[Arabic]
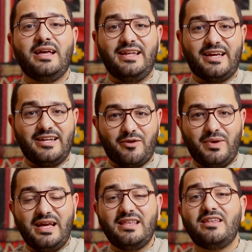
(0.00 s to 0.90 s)
لكن قبل
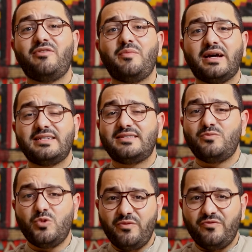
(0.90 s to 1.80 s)
هذا فما قسم
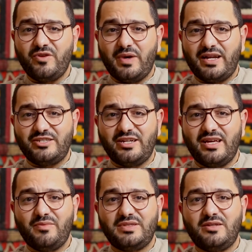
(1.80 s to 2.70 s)
مهم في مهرجان
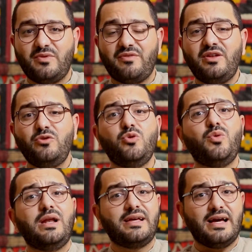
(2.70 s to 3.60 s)
جاب السينما فن وهو
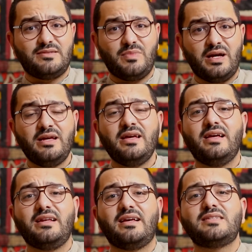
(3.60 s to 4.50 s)
الكازما
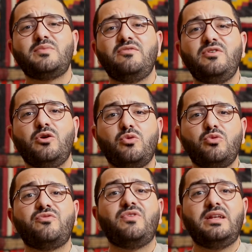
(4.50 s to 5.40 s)
الكازما اللي فيه عروض
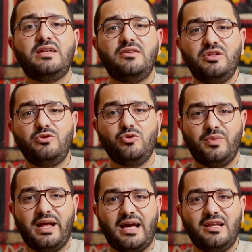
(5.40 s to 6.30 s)
فن الفيديو من
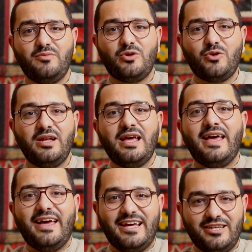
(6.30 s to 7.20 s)
العالم الكل
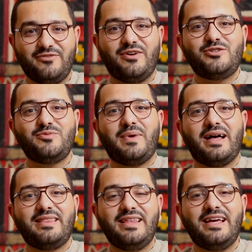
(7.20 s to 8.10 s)
هذا نتفرجوا مع
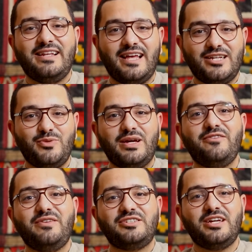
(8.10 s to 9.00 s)
بعضنا الأجواء
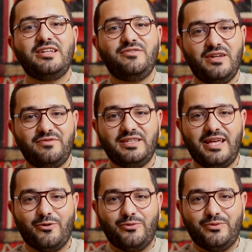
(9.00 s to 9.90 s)
كيفاش كانت في
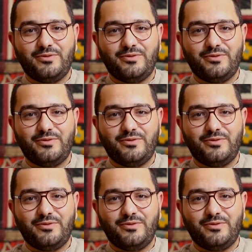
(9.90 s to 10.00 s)
افتتاحه